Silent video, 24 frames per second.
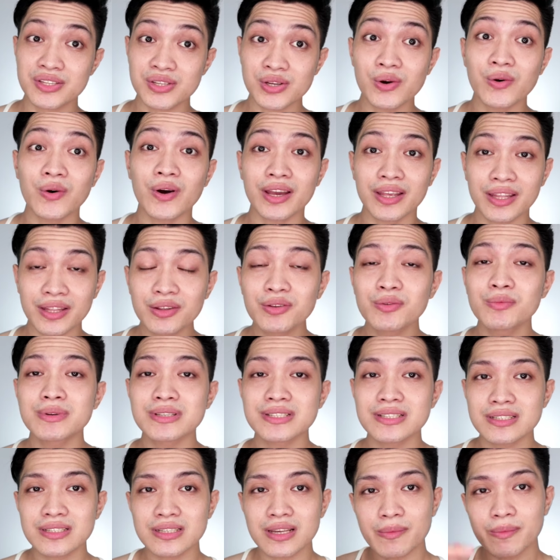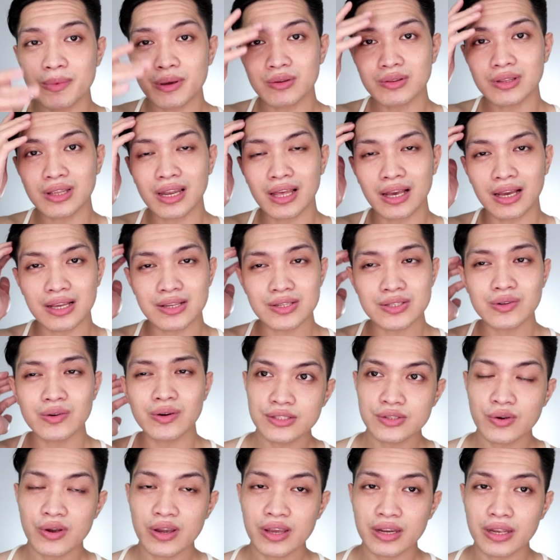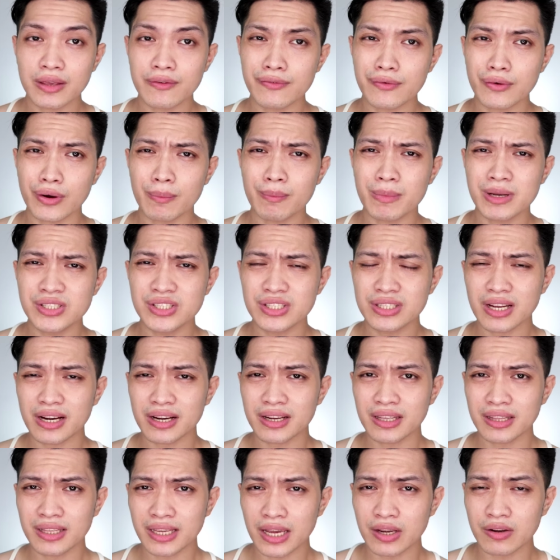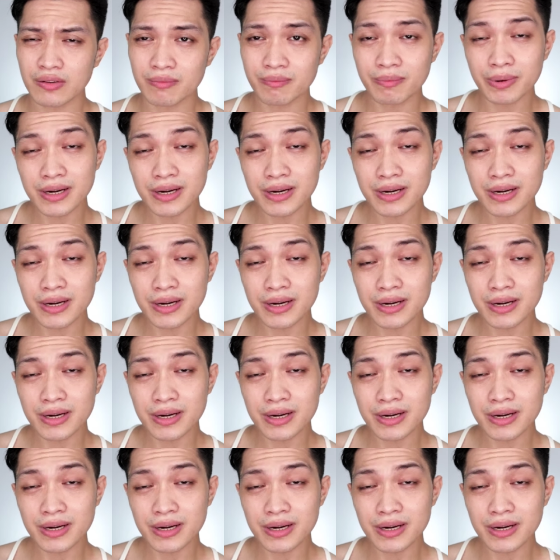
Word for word: So, ayan yung masasabi ko talaga. So, ayan, if you a vegetarian kind of